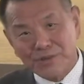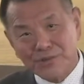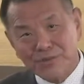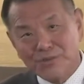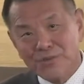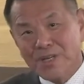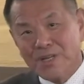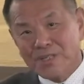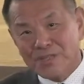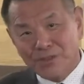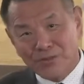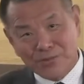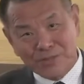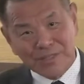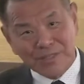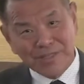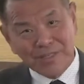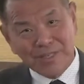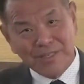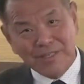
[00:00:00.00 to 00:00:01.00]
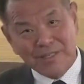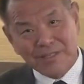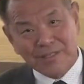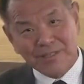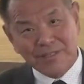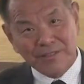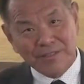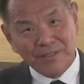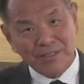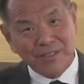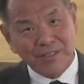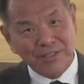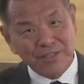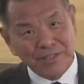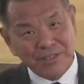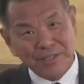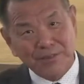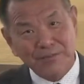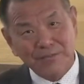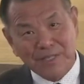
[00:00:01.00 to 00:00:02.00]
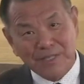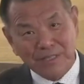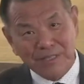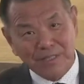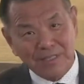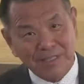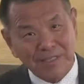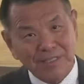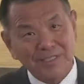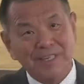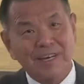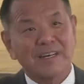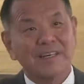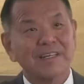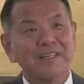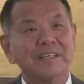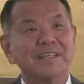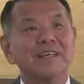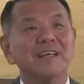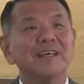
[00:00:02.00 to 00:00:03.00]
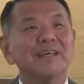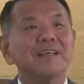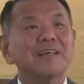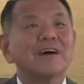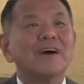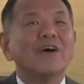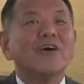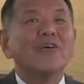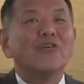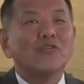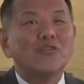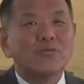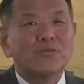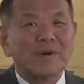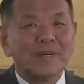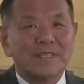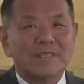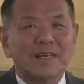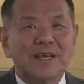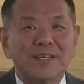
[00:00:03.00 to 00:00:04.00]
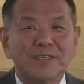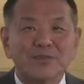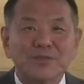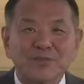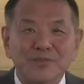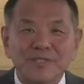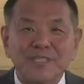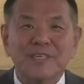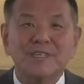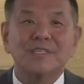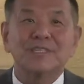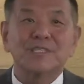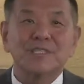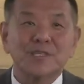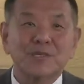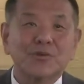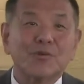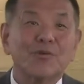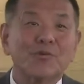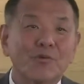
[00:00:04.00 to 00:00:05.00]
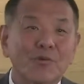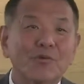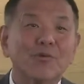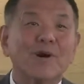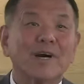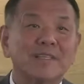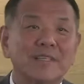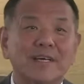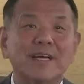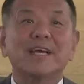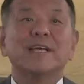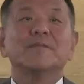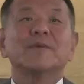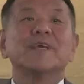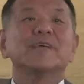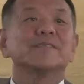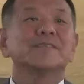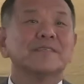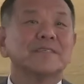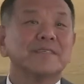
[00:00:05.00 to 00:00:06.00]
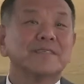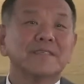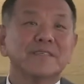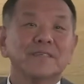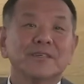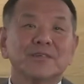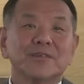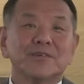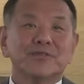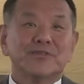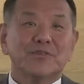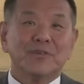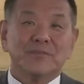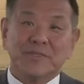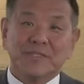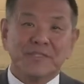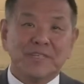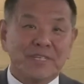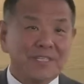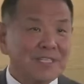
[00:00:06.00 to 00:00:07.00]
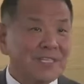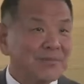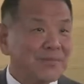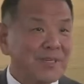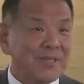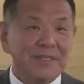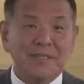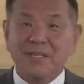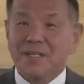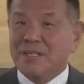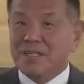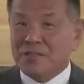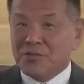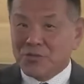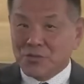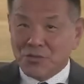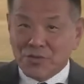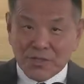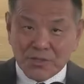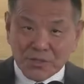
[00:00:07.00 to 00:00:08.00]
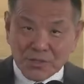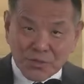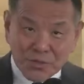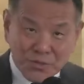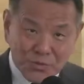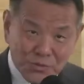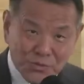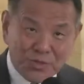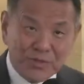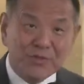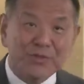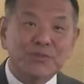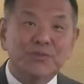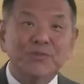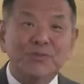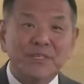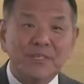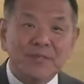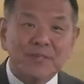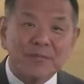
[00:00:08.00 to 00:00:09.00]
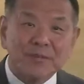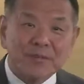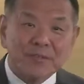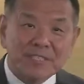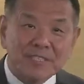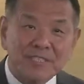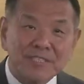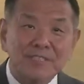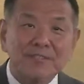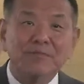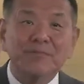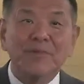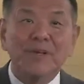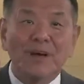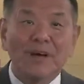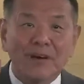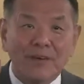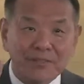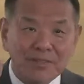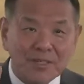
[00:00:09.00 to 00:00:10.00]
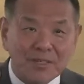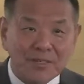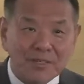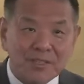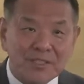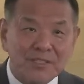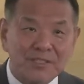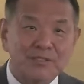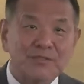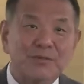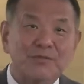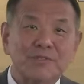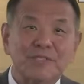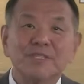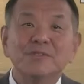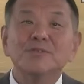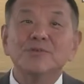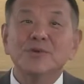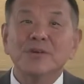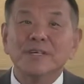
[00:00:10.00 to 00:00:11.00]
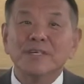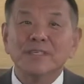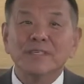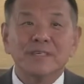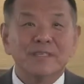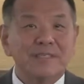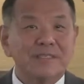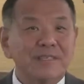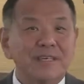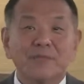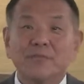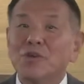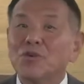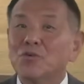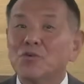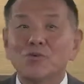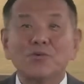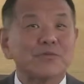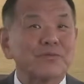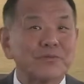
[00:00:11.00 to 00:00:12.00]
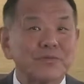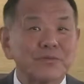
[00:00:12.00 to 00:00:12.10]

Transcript: 中有现实的生命的影响力，后面才出现社会文化的改变。我们在这边说了最最精妙的系统神学也没有用，